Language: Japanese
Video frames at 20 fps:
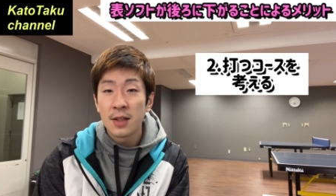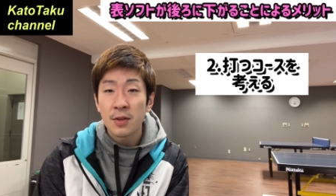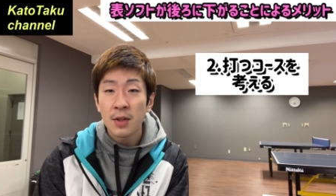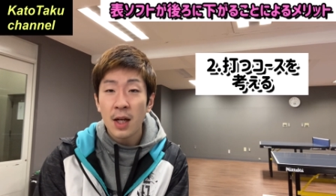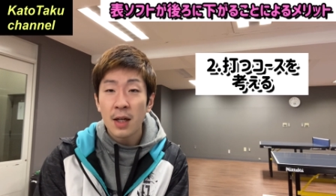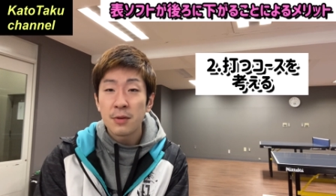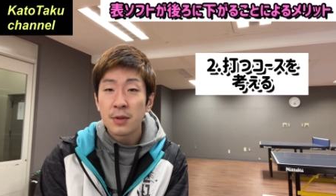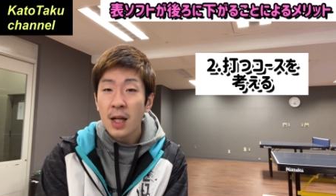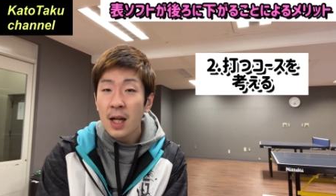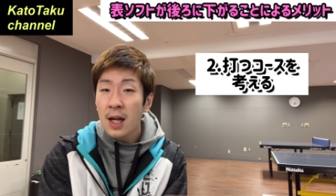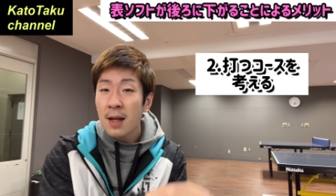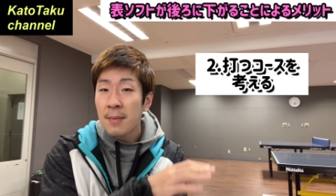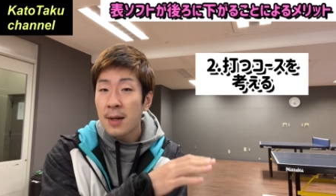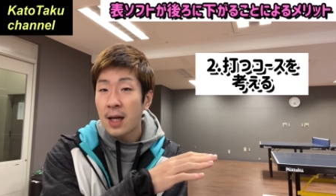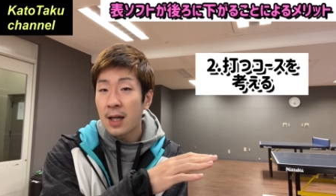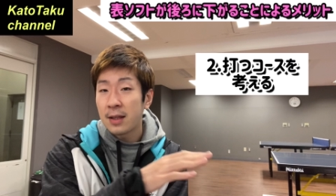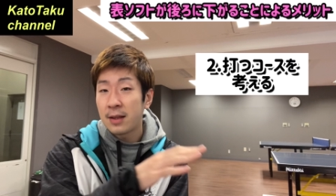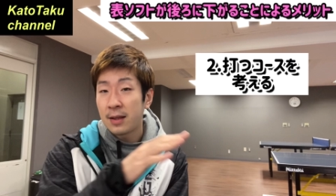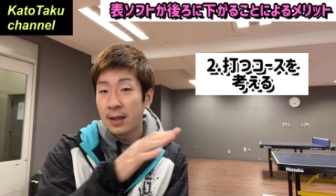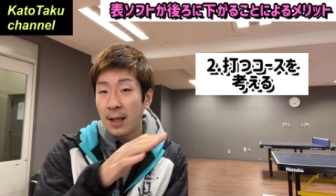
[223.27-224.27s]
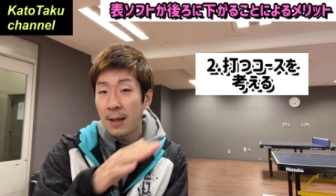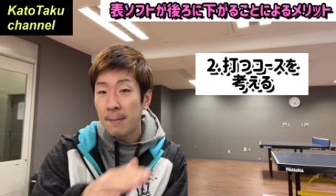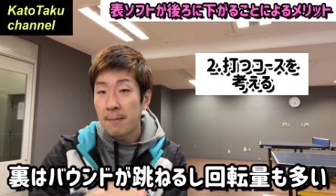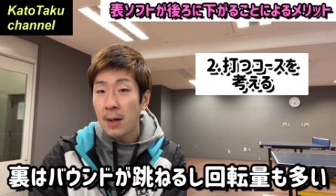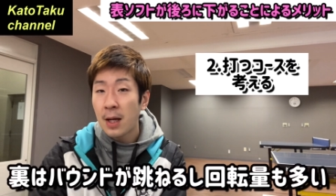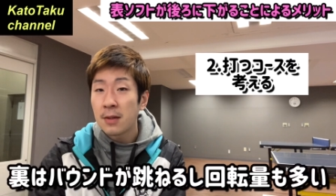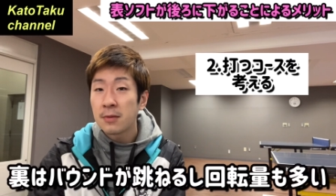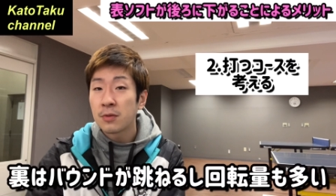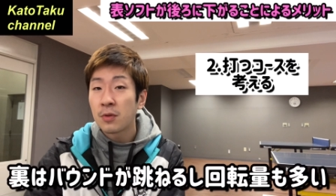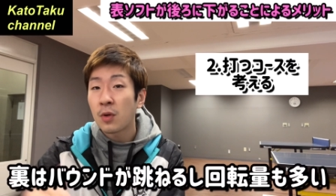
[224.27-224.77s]
それは裏ラバーって
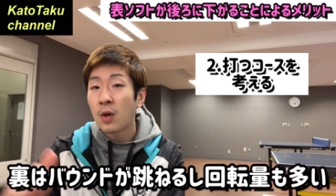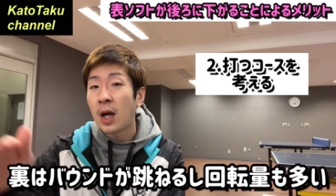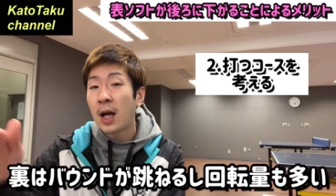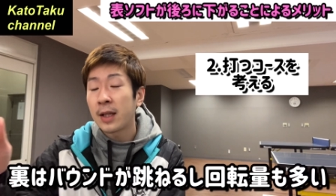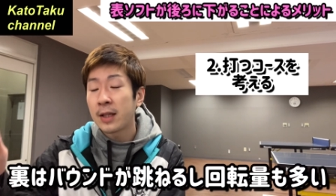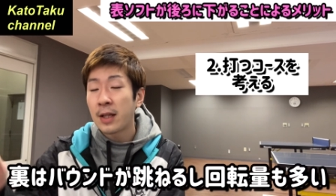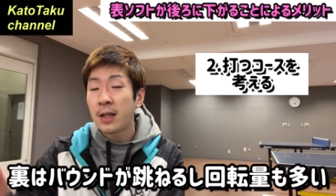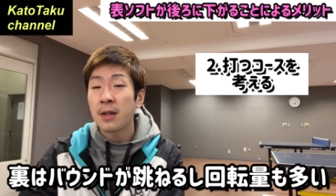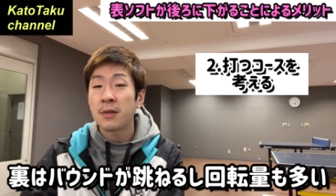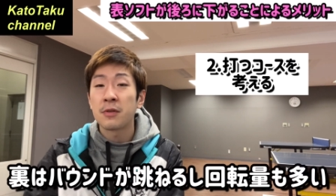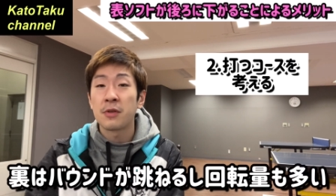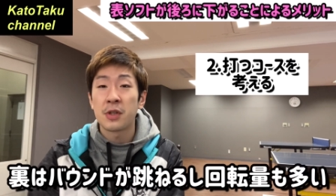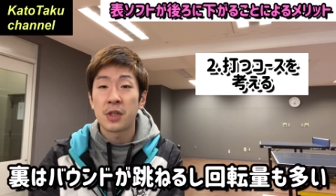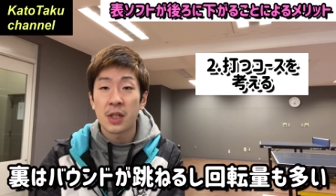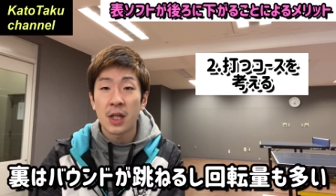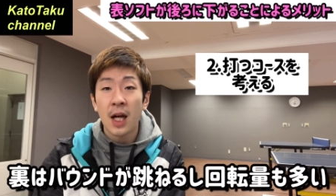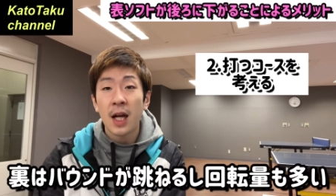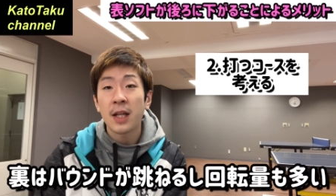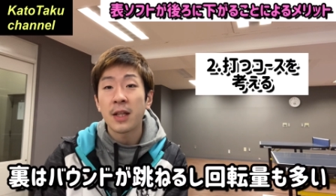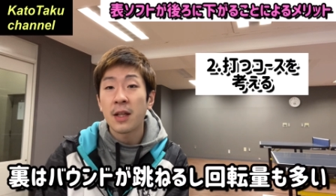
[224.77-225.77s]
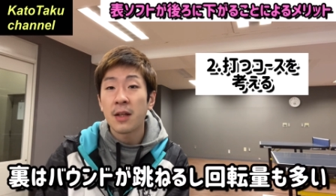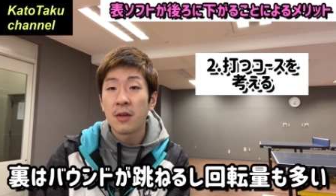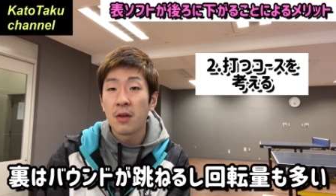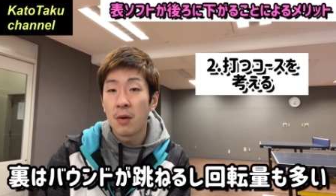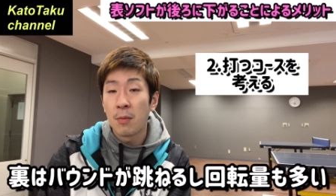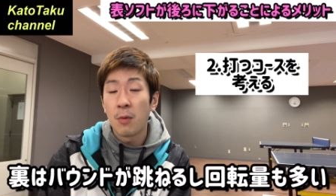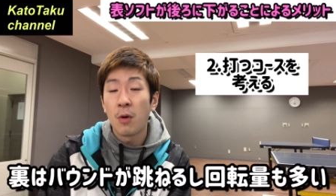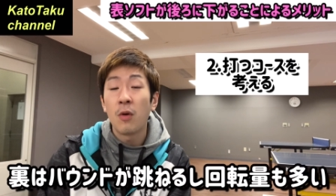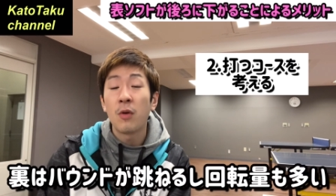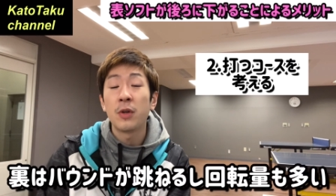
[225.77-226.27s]
バウンドが跳ねてくるし、回転
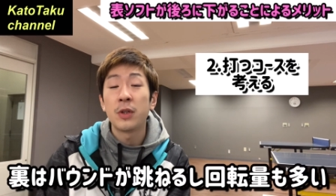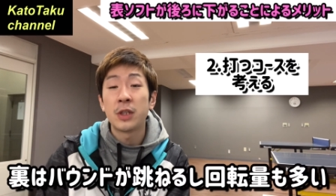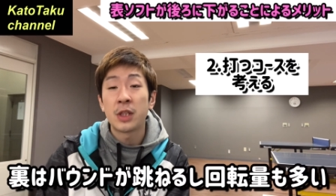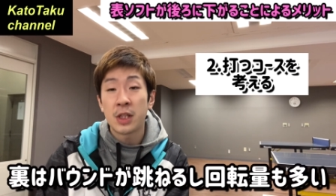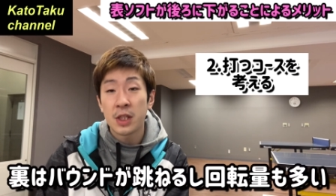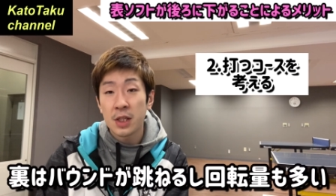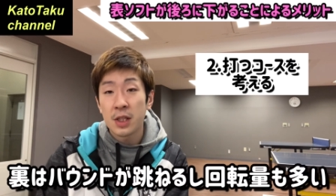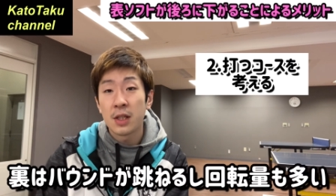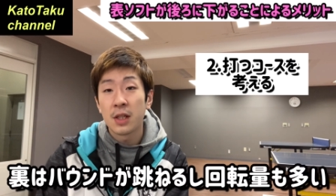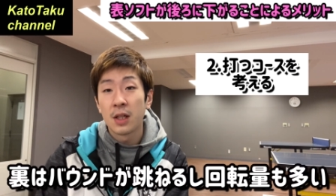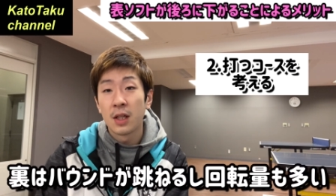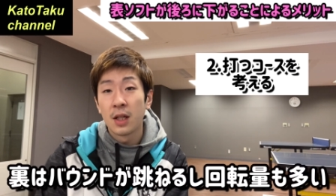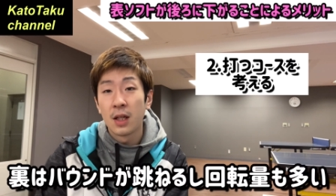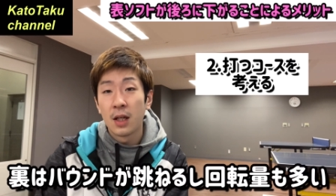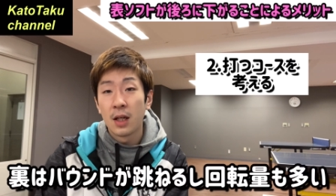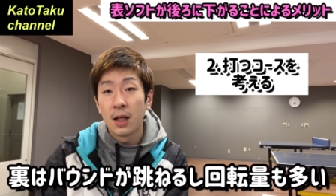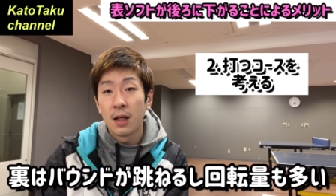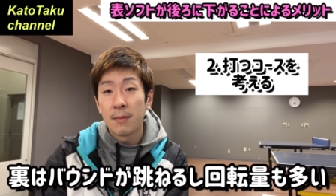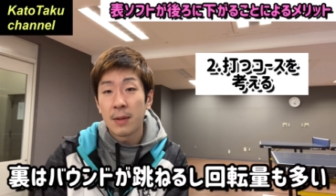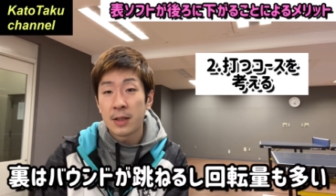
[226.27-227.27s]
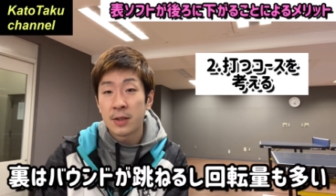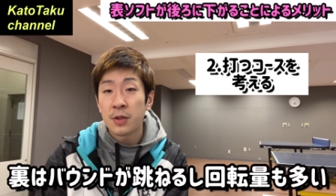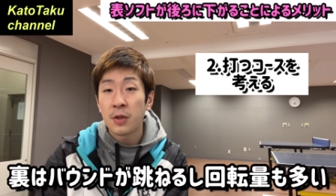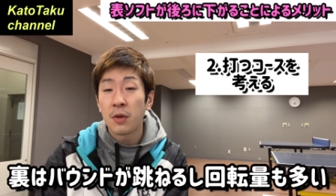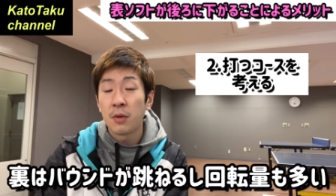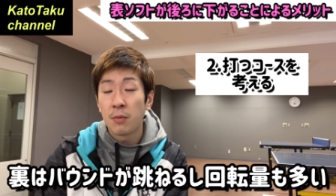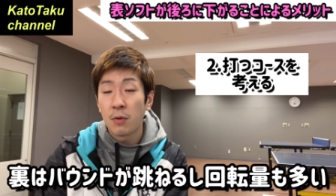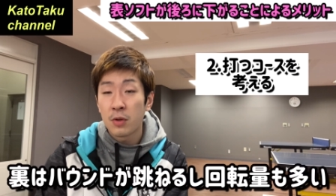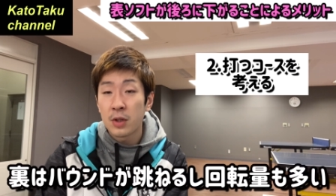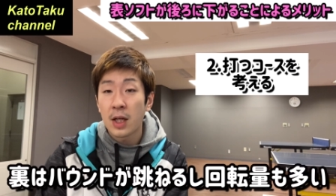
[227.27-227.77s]
量も多いし、まあ、
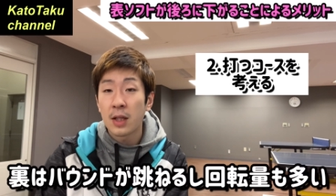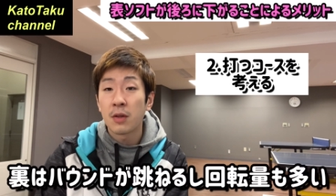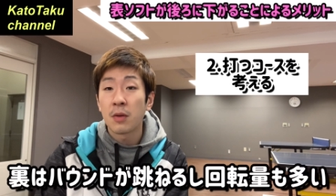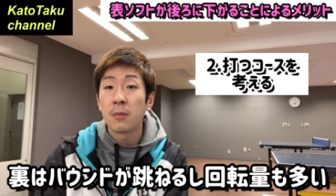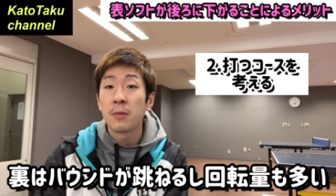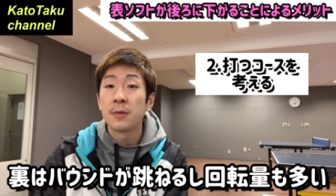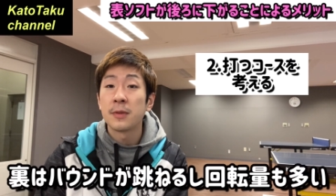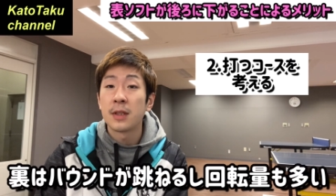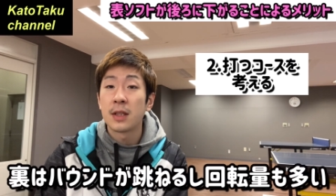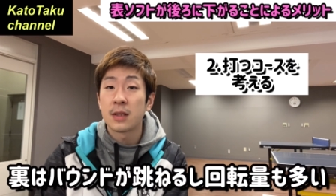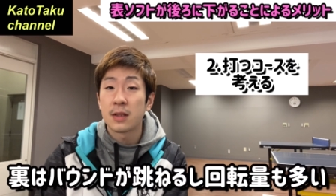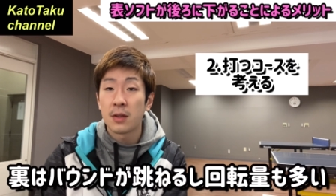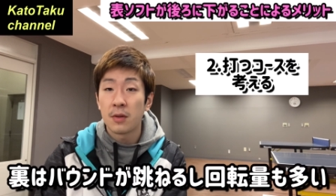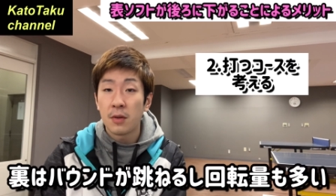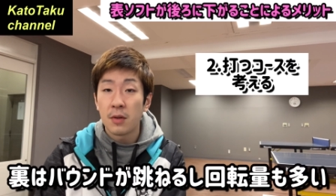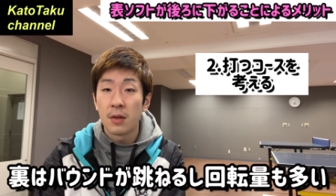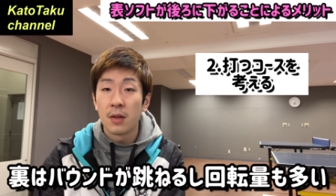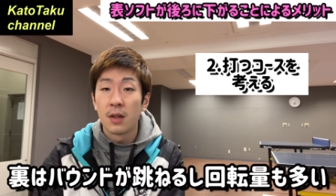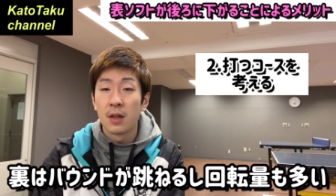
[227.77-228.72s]
強いボールだと思うんですけど、